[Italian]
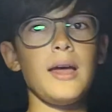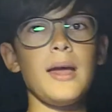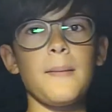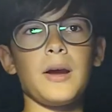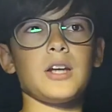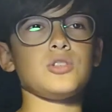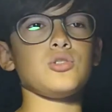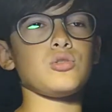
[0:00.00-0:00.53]

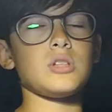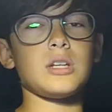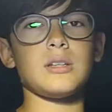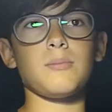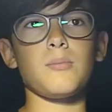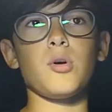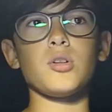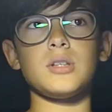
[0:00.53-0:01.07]
perché ci sono
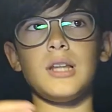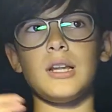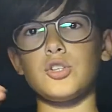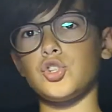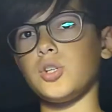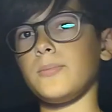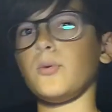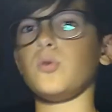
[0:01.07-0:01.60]
stati molti
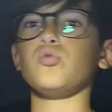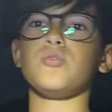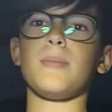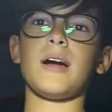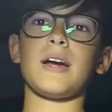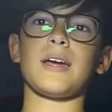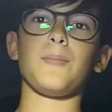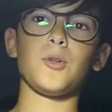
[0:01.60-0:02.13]
lanci di Bonucci ma
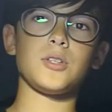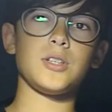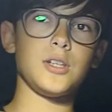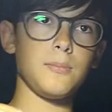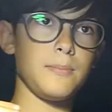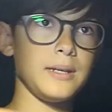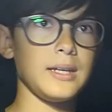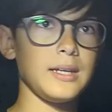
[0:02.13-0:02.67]
anche molti di
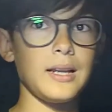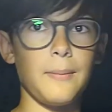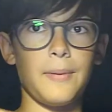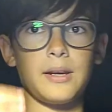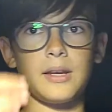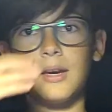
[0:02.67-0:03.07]
Bigla, perché